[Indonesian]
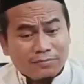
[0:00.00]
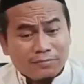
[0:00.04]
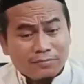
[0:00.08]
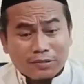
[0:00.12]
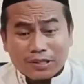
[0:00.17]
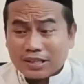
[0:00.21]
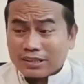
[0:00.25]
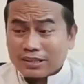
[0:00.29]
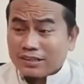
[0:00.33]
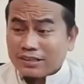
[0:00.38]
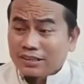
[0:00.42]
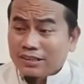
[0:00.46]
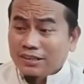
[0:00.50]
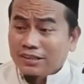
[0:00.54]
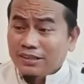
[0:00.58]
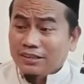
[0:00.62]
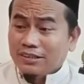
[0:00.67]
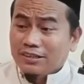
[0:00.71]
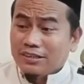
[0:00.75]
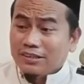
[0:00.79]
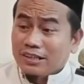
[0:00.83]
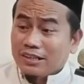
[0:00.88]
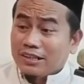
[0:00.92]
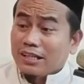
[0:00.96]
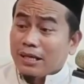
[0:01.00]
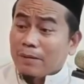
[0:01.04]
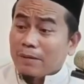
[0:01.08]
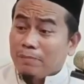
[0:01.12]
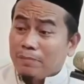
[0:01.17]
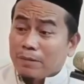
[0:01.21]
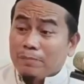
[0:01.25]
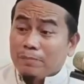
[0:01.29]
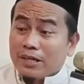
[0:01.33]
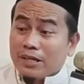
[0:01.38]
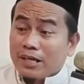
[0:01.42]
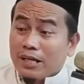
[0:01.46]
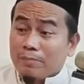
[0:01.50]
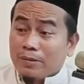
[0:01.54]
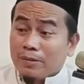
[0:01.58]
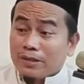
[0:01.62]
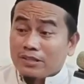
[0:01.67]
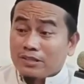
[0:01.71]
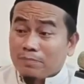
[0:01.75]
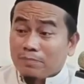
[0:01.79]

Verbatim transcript: berarti kita berpendapat